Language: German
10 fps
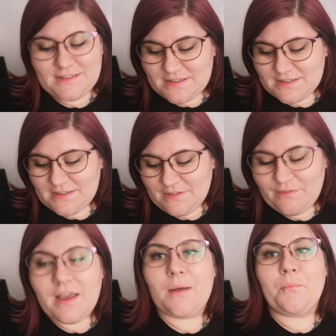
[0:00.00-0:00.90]
Diesen,
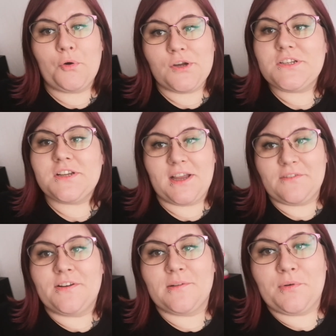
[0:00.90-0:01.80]
wir haben heute
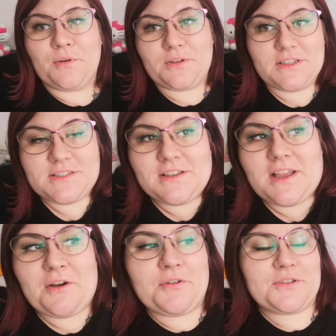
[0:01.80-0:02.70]
einfache Bolognese
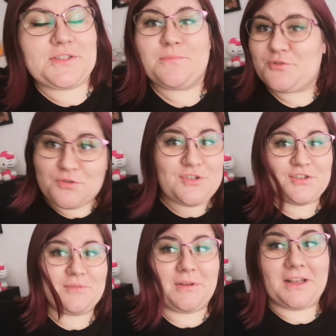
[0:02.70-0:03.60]
aus dem
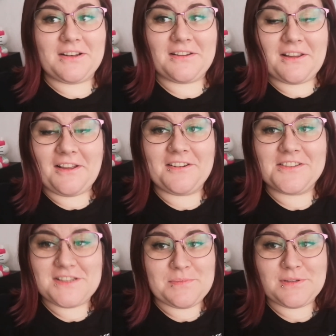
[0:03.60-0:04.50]
Tütchen gemacht.
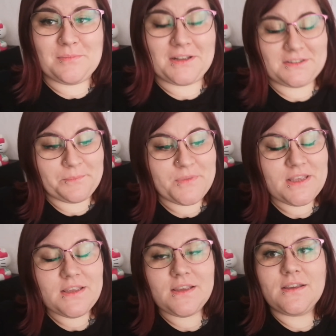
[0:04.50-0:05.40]
Keine selbstgemachte.
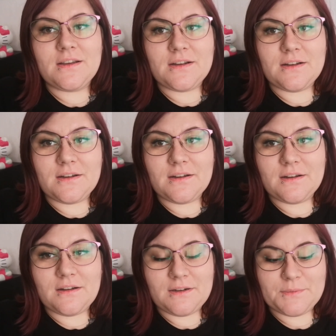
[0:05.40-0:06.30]

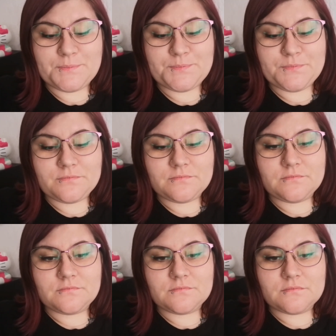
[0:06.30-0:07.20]
Ähm,
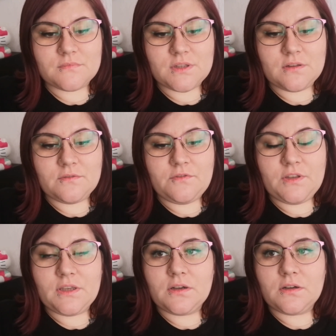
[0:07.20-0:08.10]

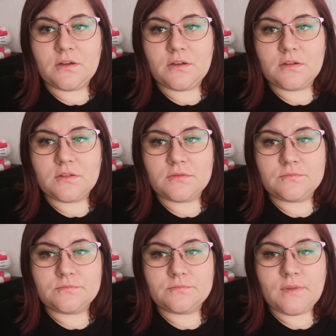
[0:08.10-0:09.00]
wir
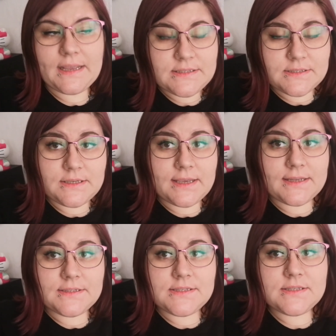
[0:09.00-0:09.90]
ähm, essen
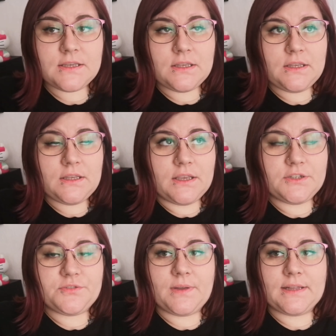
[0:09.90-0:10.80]
jetzt.
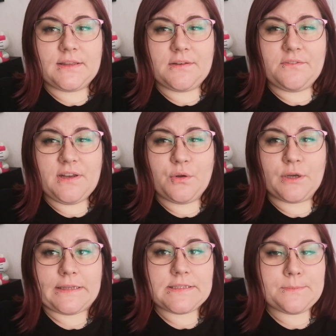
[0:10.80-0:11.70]
Ich werde den
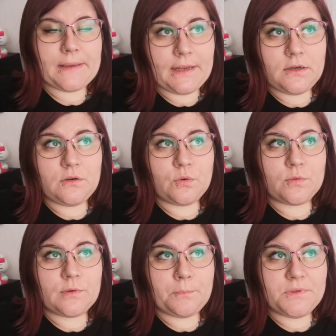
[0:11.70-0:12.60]
Vlog jetzt beenden
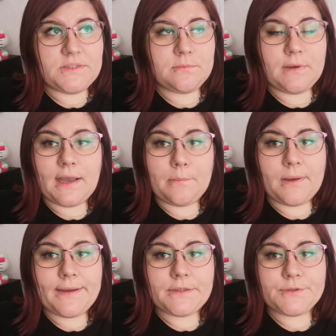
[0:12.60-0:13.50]
und ein bisschen
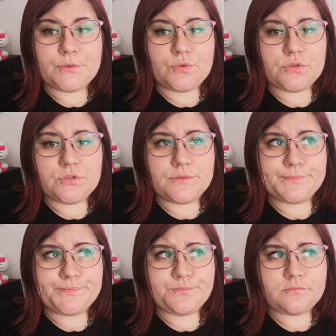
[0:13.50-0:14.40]
bearbeiten. Und
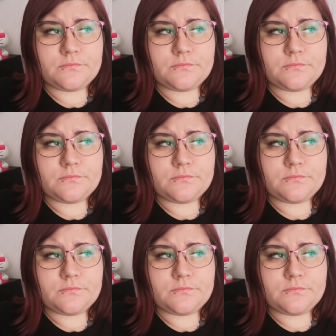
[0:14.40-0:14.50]
ähm,